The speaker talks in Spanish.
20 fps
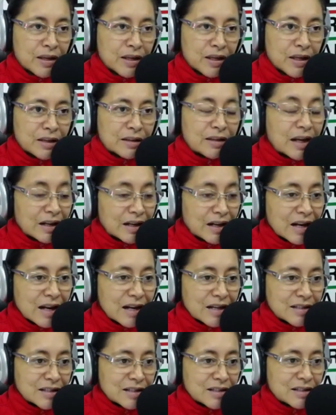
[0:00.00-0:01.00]
eh, dar
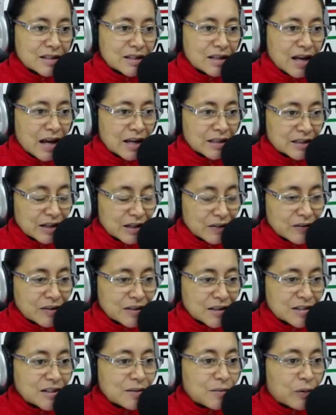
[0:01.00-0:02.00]
clases a
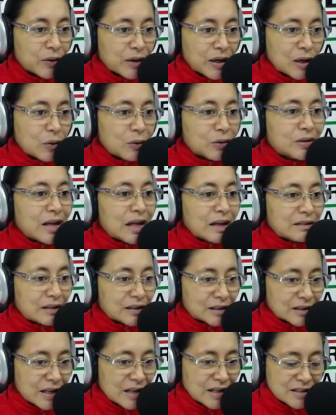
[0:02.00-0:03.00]
través de ese modelo de
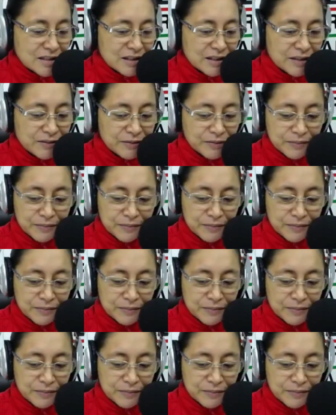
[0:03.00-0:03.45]
alternancia.